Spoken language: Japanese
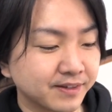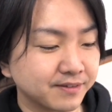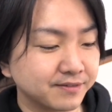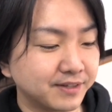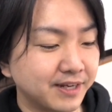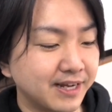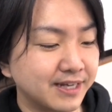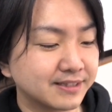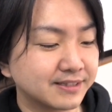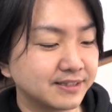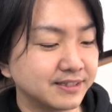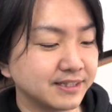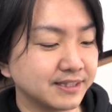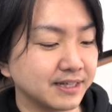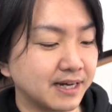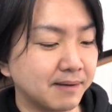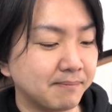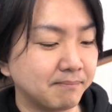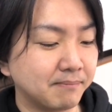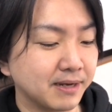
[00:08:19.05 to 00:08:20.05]
売れやす
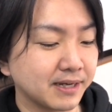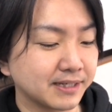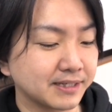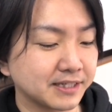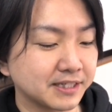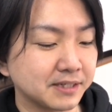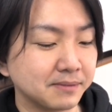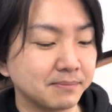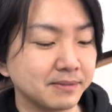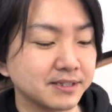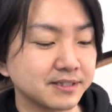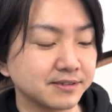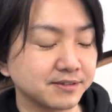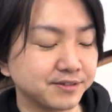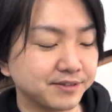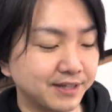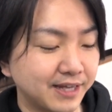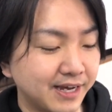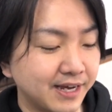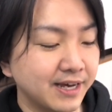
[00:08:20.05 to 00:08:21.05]
い販売ができます
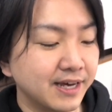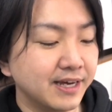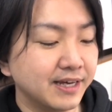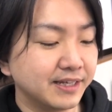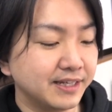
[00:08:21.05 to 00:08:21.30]
ので